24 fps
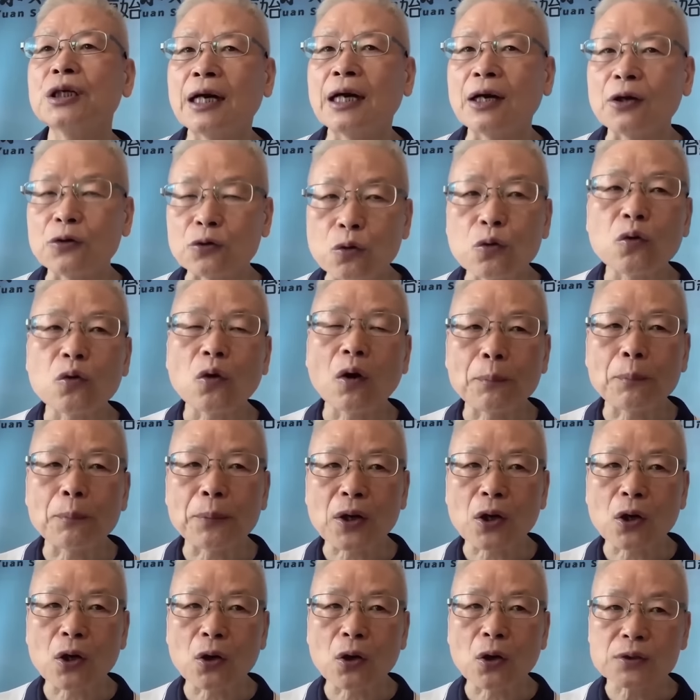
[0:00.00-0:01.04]
然后如果
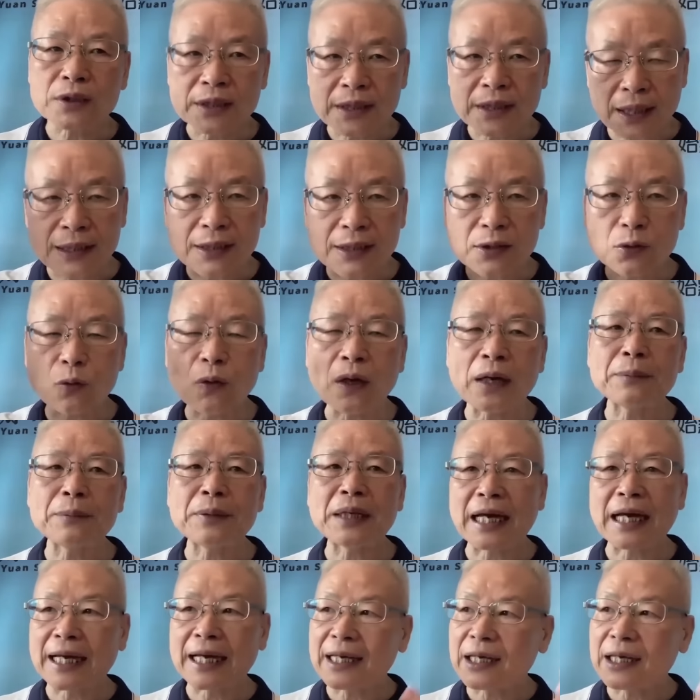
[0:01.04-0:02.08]
不够，甚至外
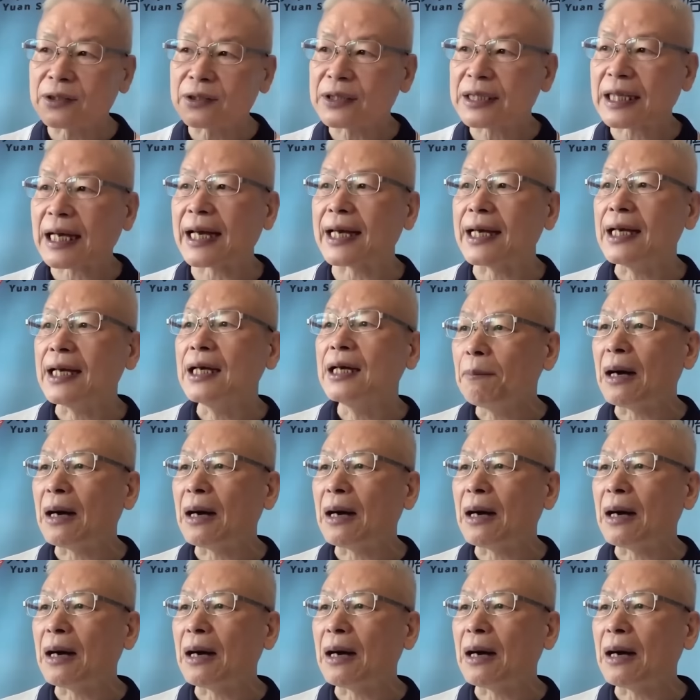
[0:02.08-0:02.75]
面还要戴